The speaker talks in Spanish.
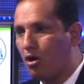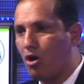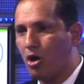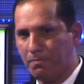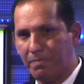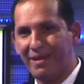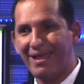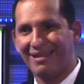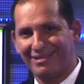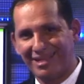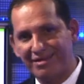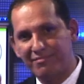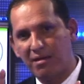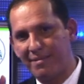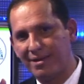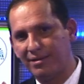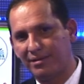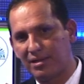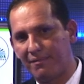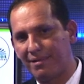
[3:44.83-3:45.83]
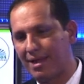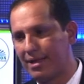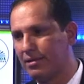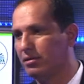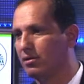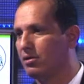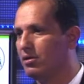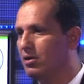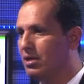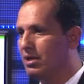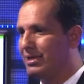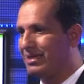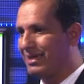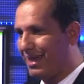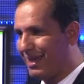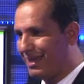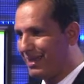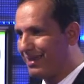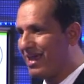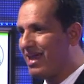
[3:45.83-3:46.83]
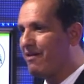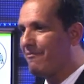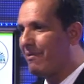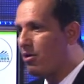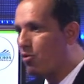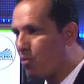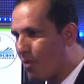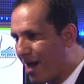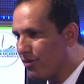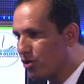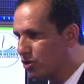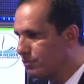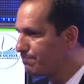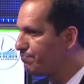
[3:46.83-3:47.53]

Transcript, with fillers: objetivamente hablando, eran evaluados